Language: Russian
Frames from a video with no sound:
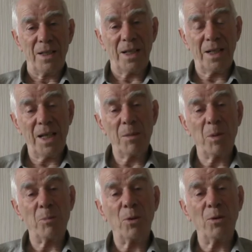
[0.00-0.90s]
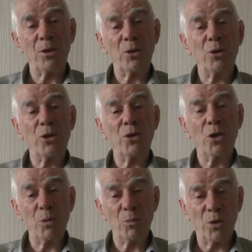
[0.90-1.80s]
А я бы повару
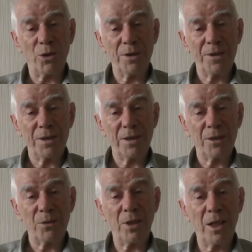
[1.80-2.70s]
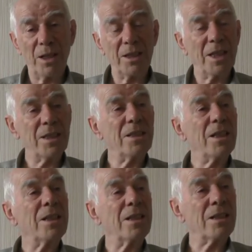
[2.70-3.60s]
иному велел на
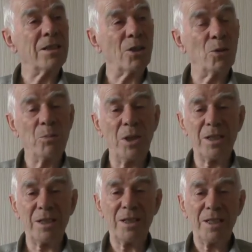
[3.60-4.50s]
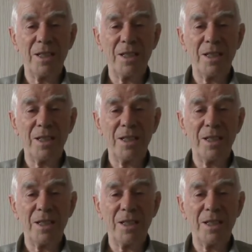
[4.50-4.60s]
стенке зарубить,